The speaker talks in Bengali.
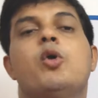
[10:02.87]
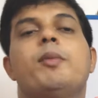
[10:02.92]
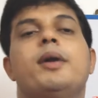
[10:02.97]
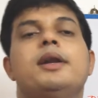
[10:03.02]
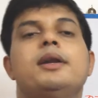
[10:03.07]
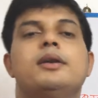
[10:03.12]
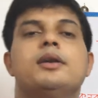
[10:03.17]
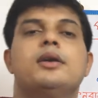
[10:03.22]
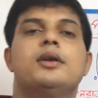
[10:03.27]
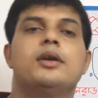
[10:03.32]

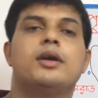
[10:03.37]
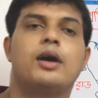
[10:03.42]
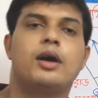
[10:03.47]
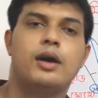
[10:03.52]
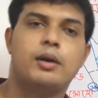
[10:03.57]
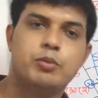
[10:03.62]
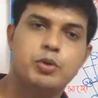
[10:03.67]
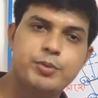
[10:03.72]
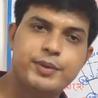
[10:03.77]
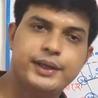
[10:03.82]
লেহম্যান
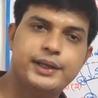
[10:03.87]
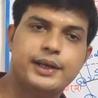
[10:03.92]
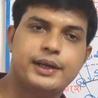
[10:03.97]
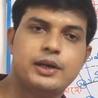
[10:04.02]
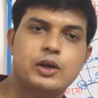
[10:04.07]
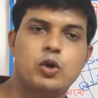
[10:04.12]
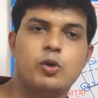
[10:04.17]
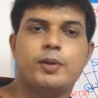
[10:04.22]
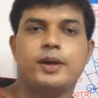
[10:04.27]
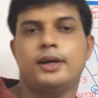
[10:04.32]

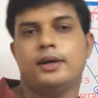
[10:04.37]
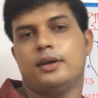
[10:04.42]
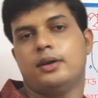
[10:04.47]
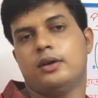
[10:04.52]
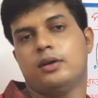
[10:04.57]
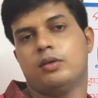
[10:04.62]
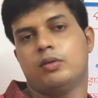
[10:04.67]
ভূবিজ্ঞানী লেহম্যান